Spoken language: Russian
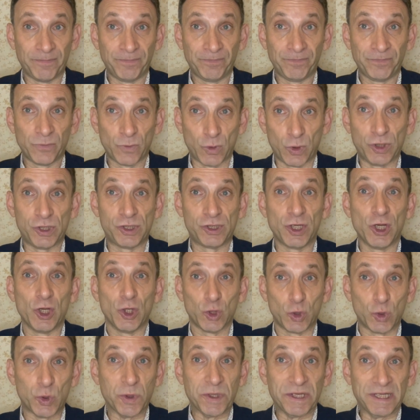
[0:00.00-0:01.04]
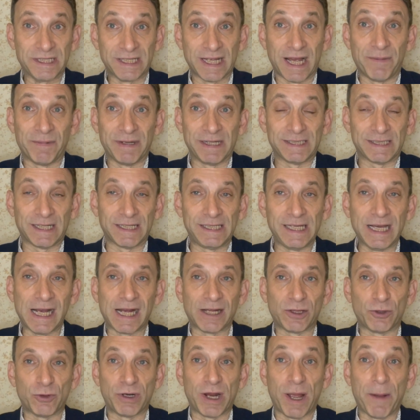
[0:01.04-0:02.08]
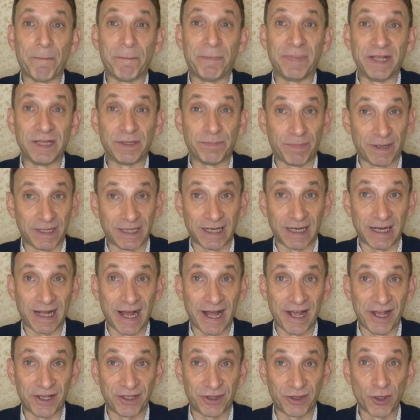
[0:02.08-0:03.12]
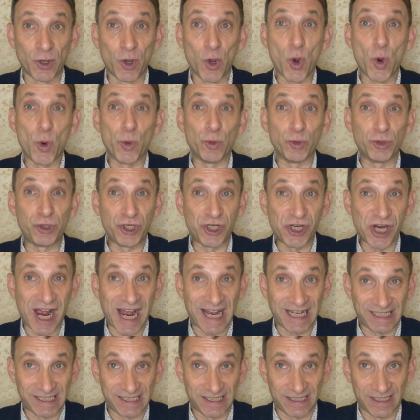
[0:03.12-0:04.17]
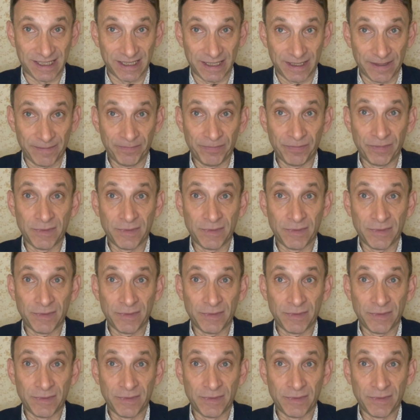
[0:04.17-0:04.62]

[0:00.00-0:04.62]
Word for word: То есть той самой статье, которая предполагает участие